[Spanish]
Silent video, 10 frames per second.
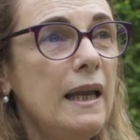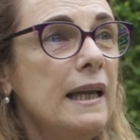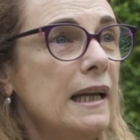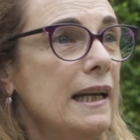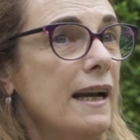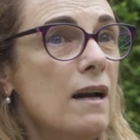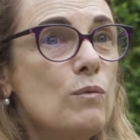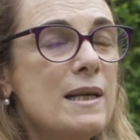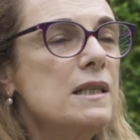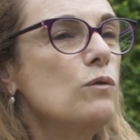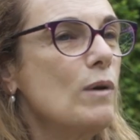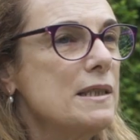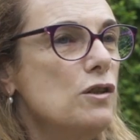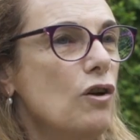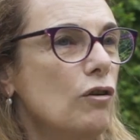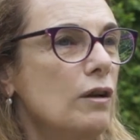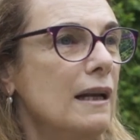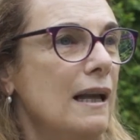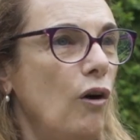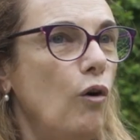En general una situación
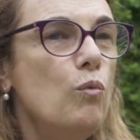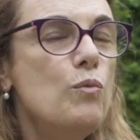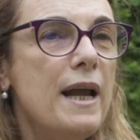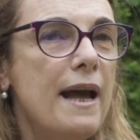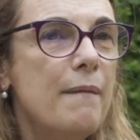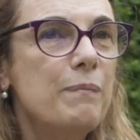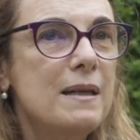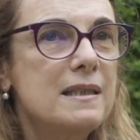o una